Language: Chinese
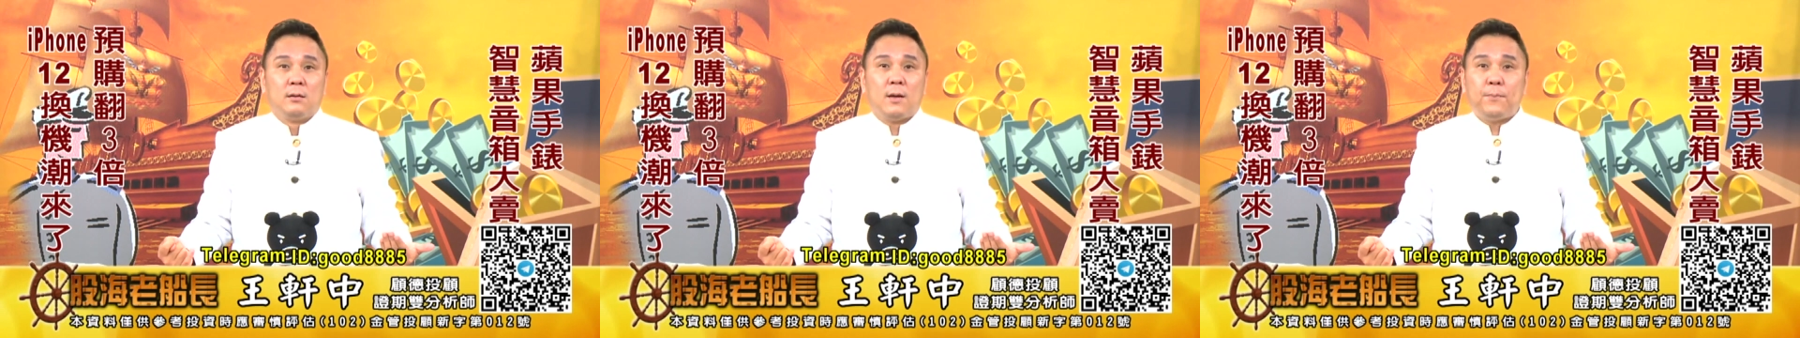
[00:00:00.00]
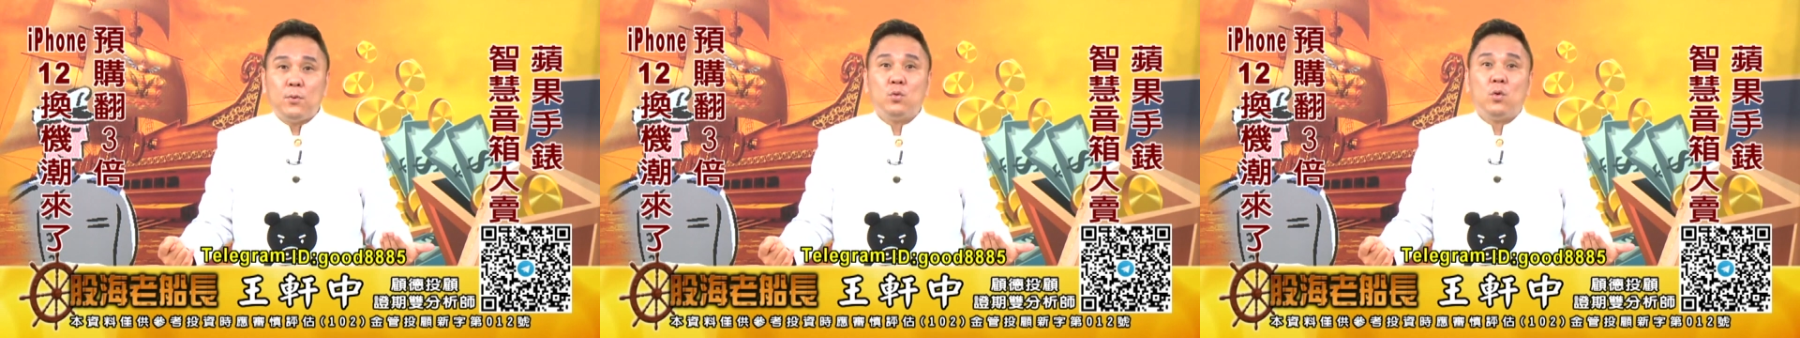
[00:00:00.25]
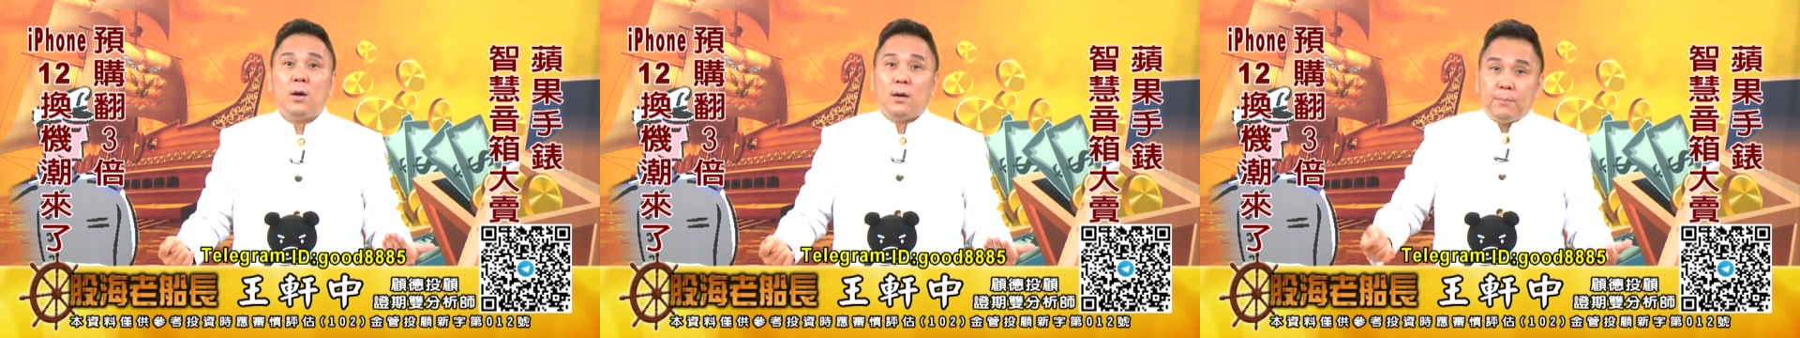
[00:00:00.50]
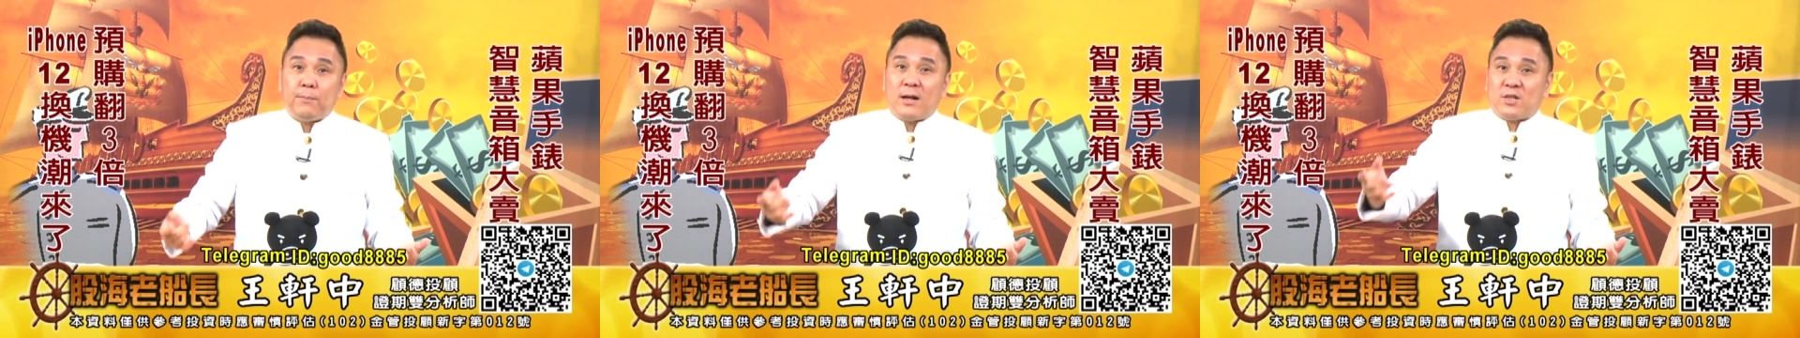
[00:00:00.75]
那不如
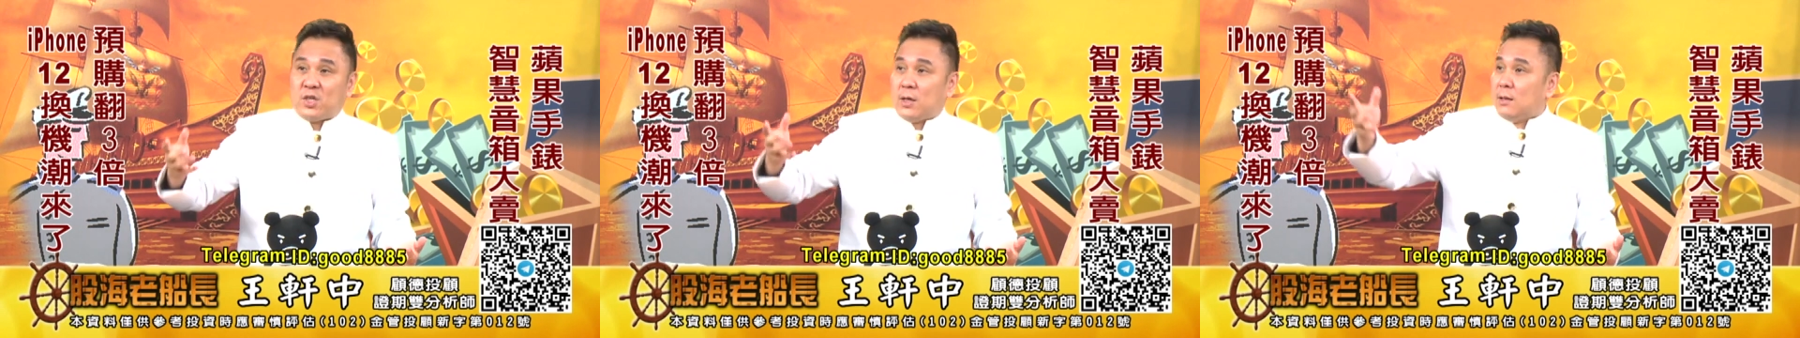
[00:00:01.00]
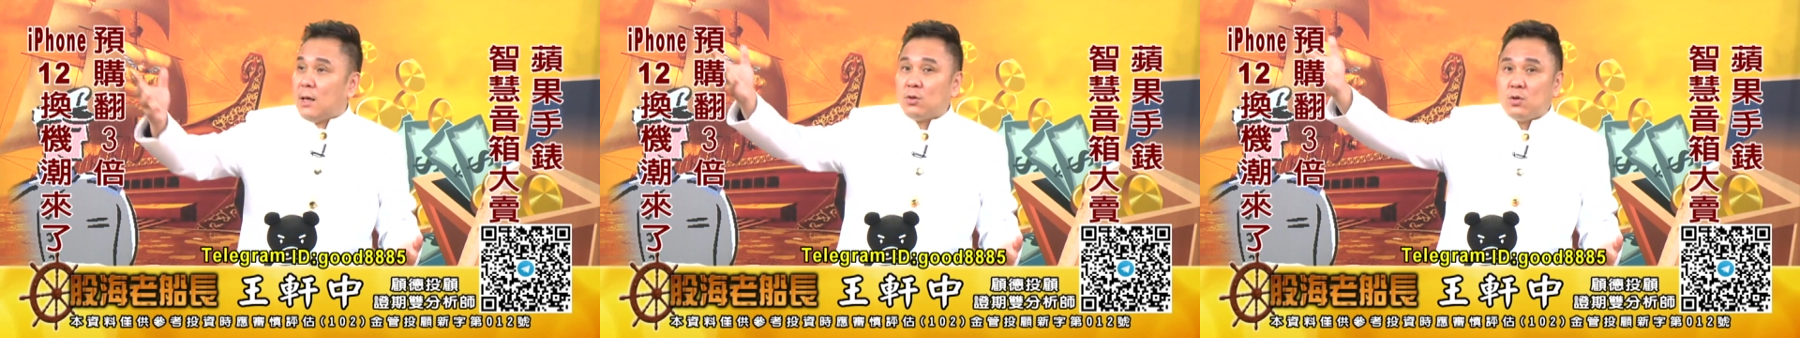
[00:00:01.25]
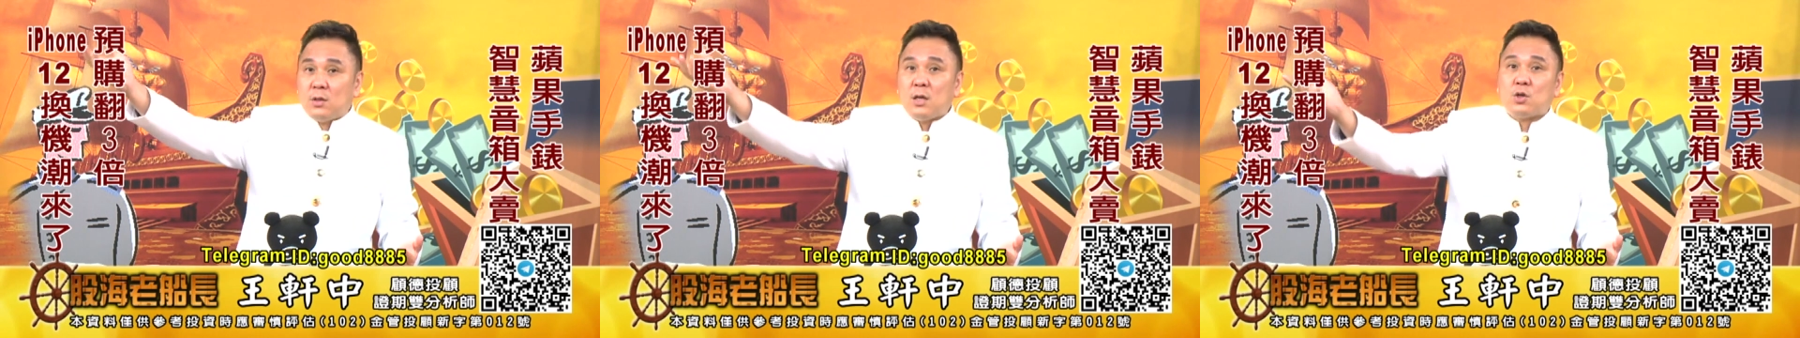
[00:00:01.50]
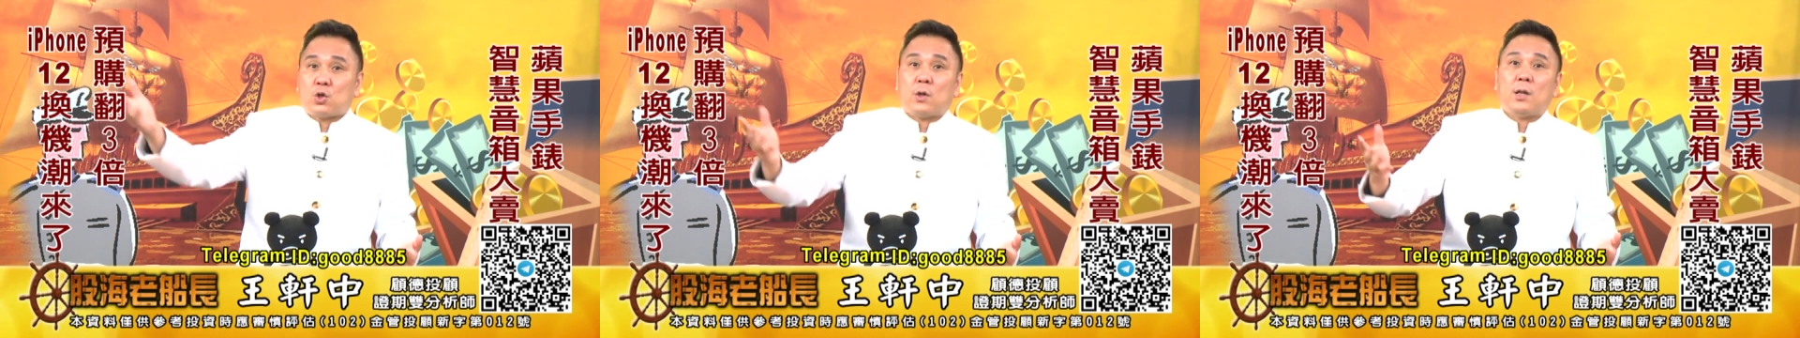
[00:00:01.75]
把钱拿去
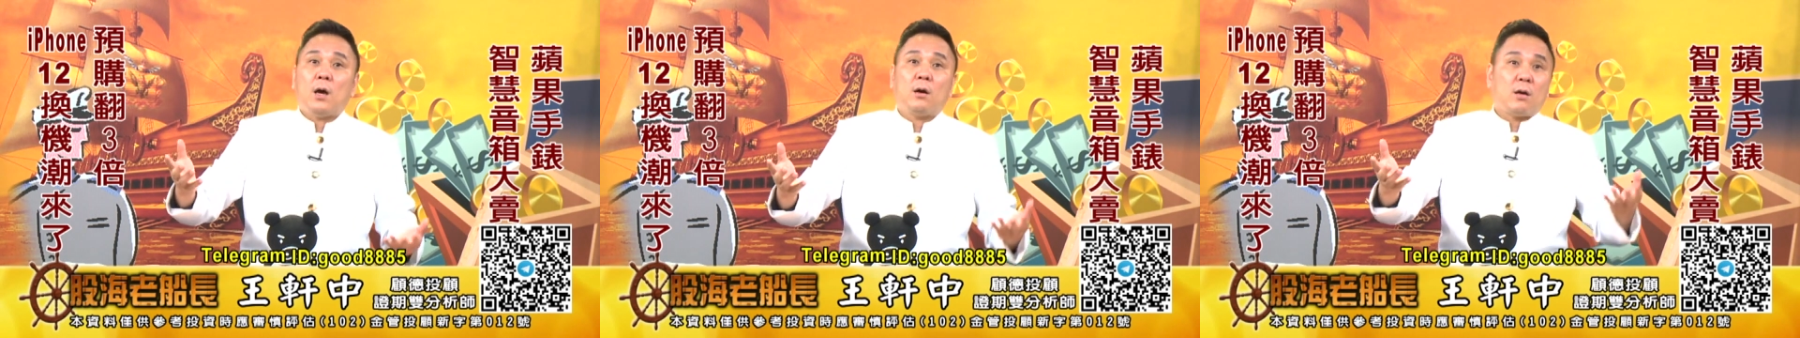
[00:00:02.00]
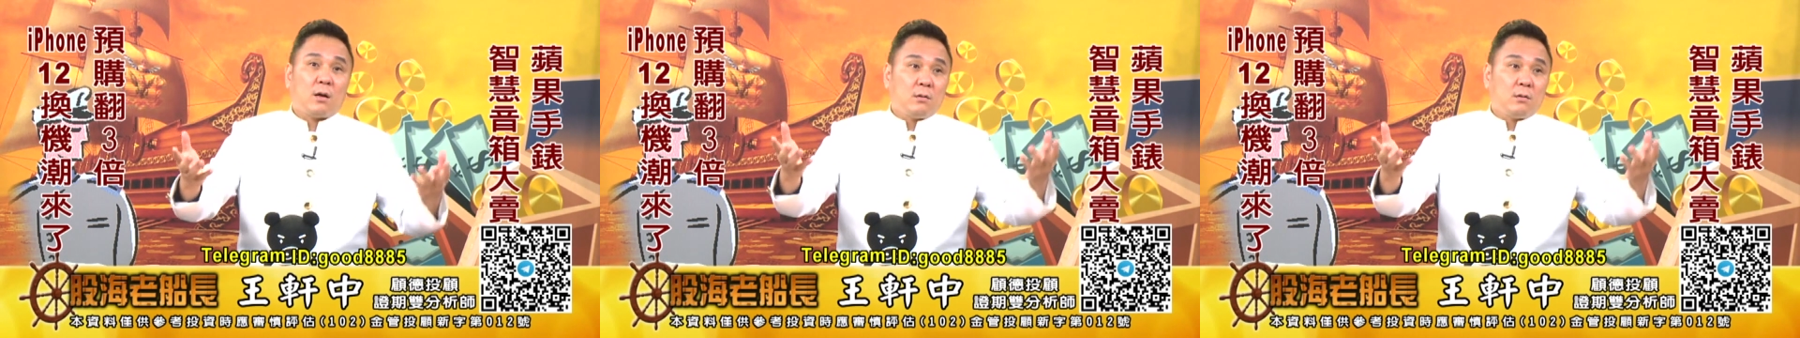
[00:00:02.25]
定存，然后